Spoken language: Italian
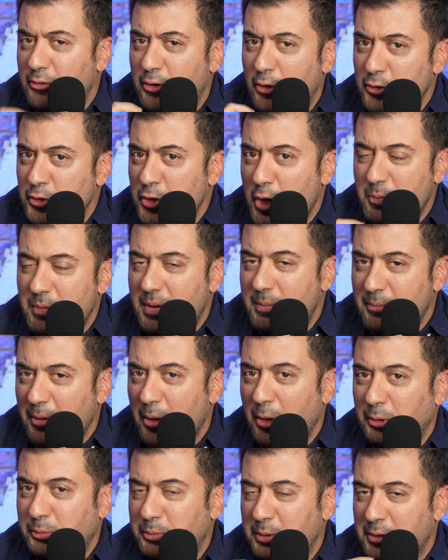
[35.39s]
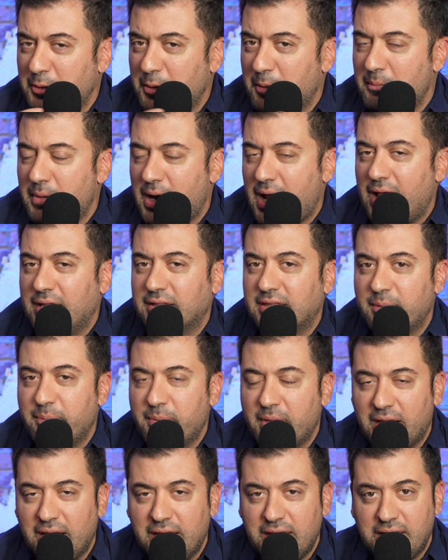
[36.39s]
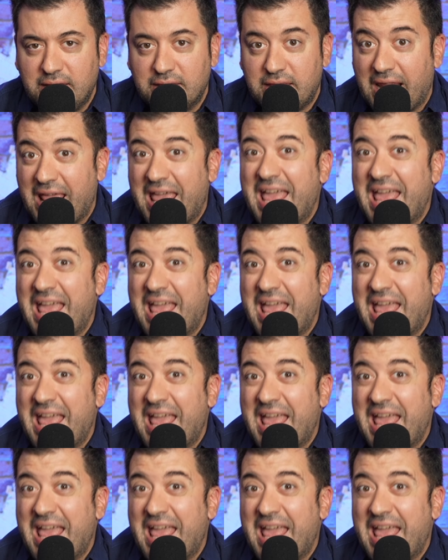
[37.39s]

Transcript: cognome molto ingombrante per l'Inter,